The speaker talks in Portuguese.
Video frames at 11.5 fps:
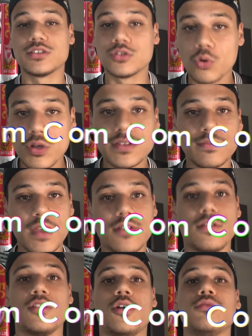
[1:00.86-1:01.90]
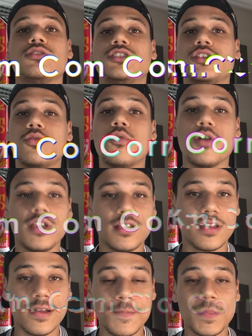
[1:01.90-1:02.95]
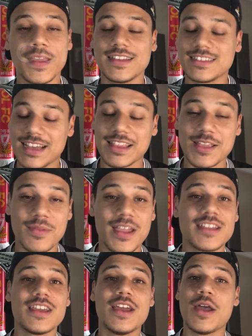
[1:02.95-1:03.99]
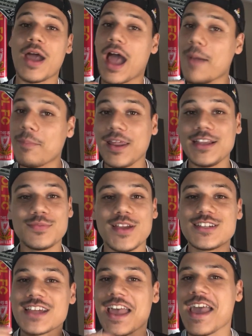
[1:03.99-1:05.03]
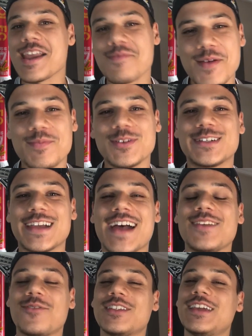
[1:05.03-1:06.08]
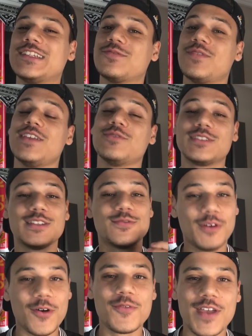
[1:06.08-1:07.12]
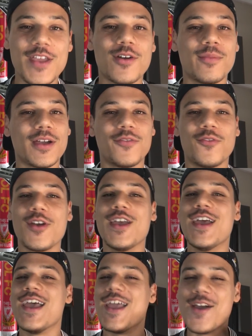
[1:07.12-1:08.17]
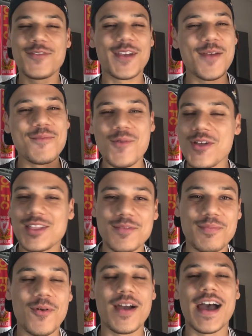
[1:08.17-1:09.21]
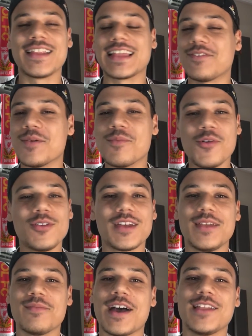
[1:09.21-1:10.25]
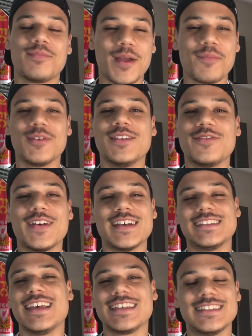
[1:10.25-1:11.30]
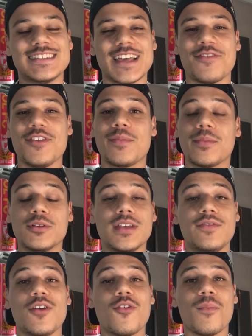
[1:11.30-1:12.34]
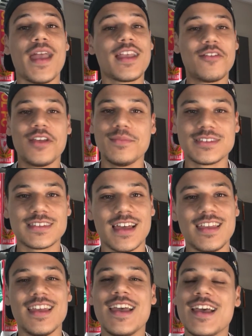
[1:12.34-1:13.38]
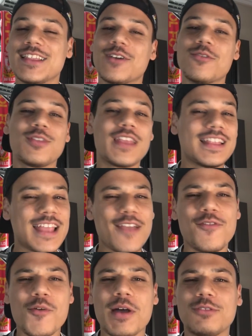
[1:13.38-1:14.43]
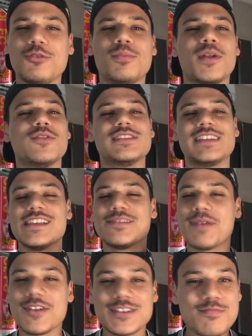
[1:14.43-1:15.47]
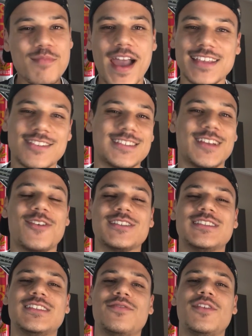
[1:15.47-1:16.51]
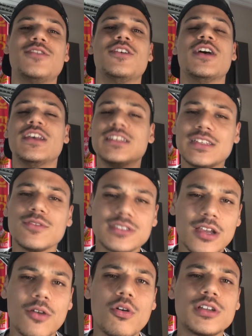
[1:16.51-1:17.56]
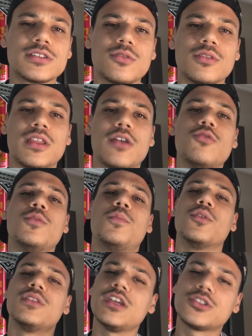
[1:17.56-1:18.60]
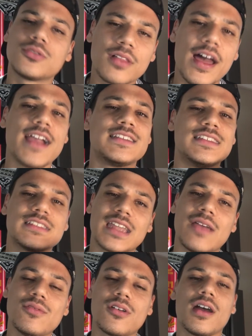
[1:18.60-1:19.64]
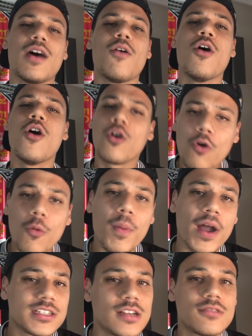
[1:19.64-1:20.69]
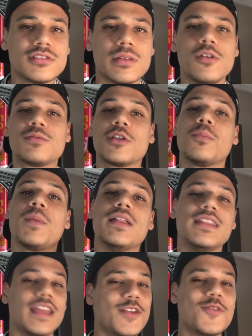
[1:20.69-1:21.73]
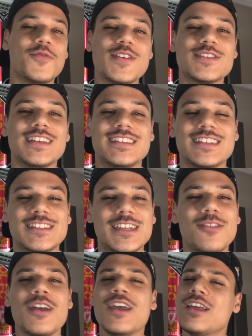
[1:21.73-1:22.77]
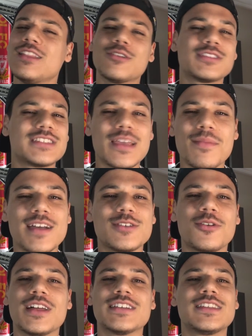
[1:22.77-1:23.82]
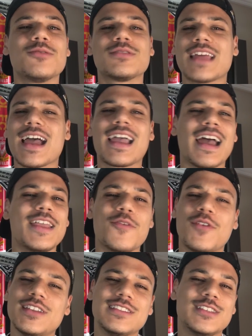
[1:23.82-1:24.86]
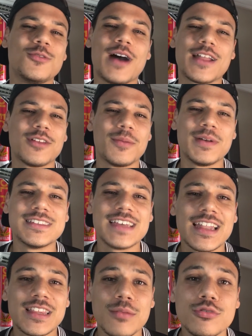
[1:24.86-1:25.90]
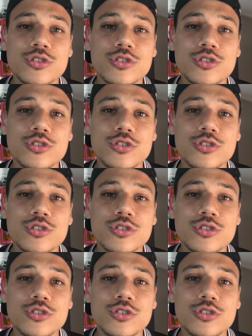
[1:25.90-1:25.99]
2,5 km de corrida, exatamente Aparentemente já era bem puxado e quando a gente fez, vocês vão ver aí como é que foi. Eu fiquei muito empolgado, estava muito animado para poder fazer esse desafio, para poder ver como é que eu ia me sair. Então eu tentei filmar tudo para vocês, espero demais que vocês gostem desse vídeo. Se você curte esse conteúdo, pô, deixa o like, se inscreve no canal, compartilha com os amigos para não perder nenhum vídeo desse estilo. Então sem mais enrolação, taca aí eu fazendo esse doado, rapaziada, tamo